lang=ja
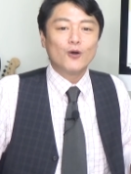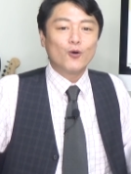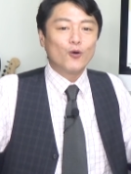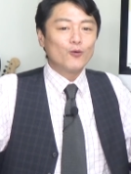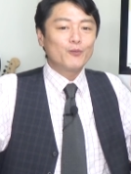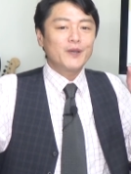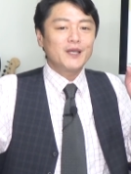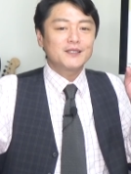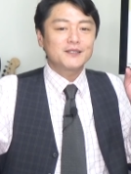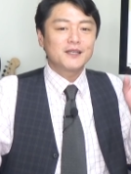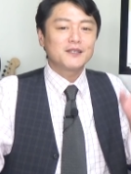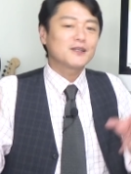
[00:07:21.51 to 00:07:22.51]

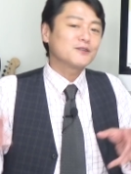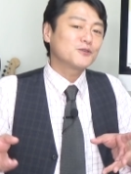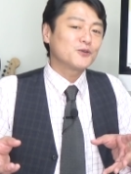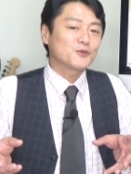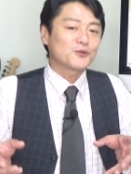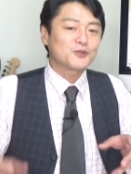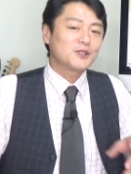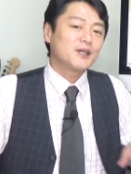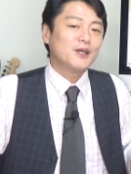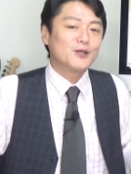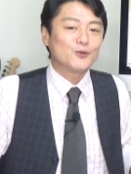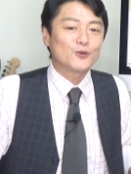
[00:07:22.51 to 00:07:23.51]
ホームページ制作業とし
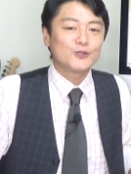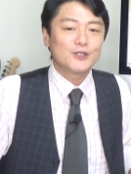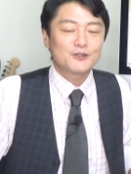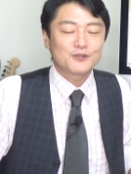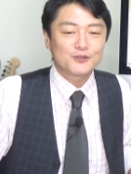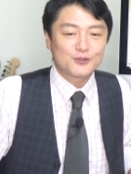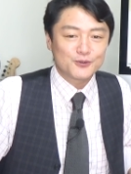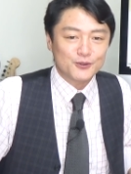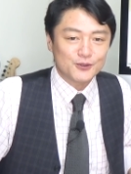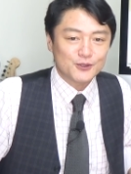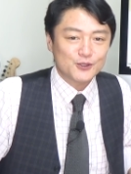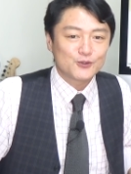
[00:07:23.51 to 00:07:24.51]
て独立すると
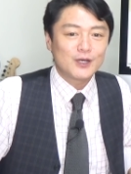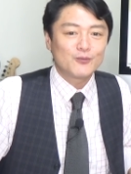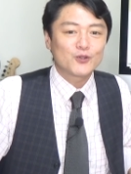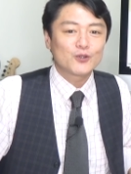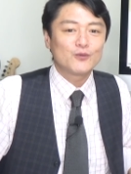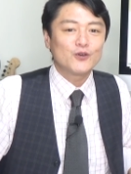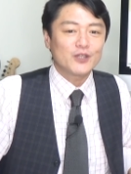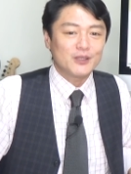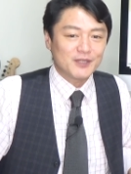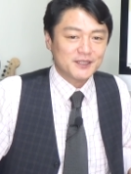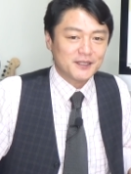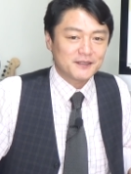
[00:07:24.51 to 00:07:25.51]
いうつわものもい
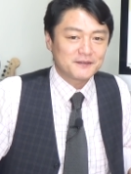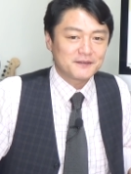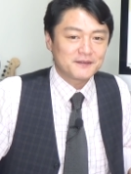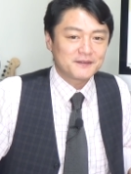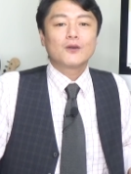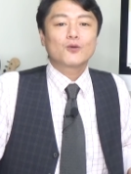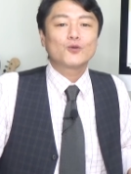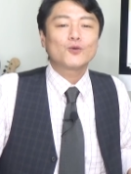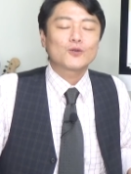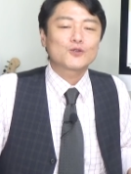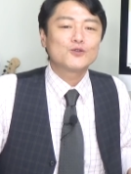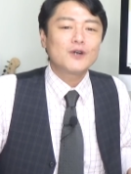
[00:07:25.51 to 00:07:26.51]
ましたこ
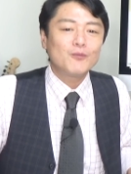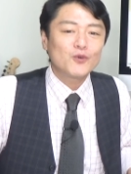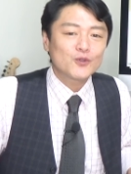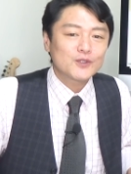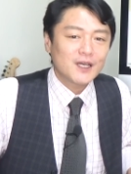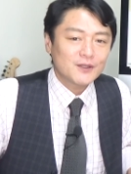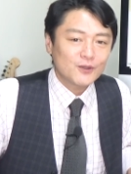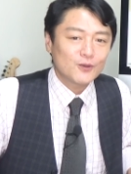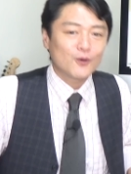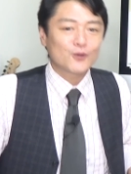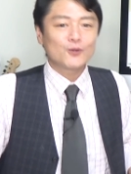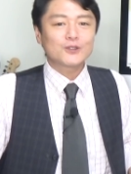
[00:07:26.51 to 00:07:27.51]
のつわものさん
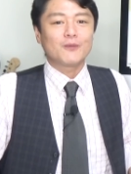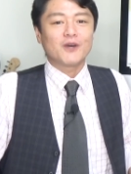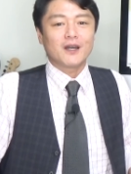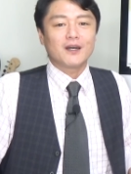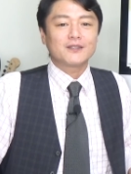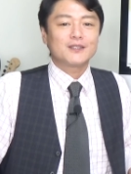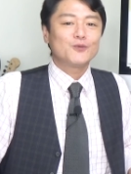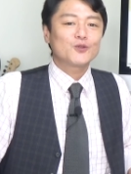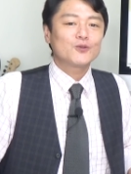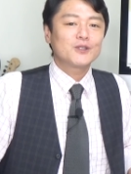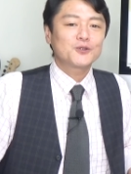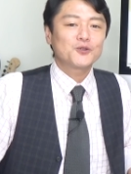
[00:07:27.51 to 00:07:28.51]
のお父様が地
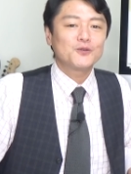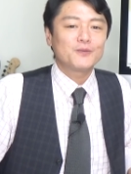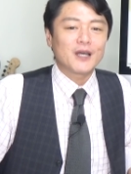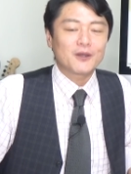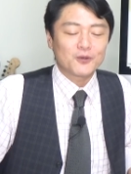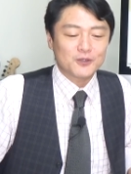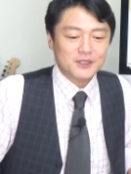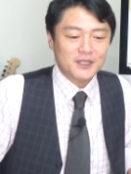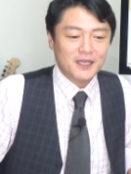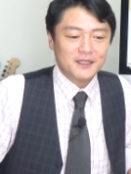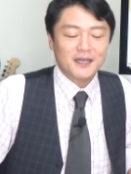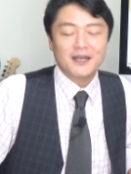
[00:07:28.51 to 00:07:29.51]
元で商売をし
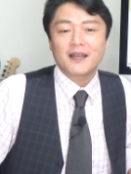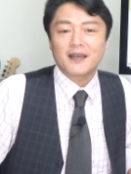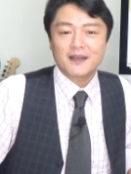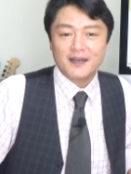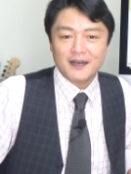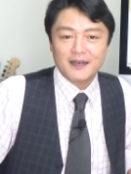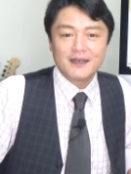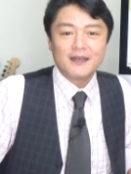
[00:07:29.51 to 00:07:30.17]
ていたからか、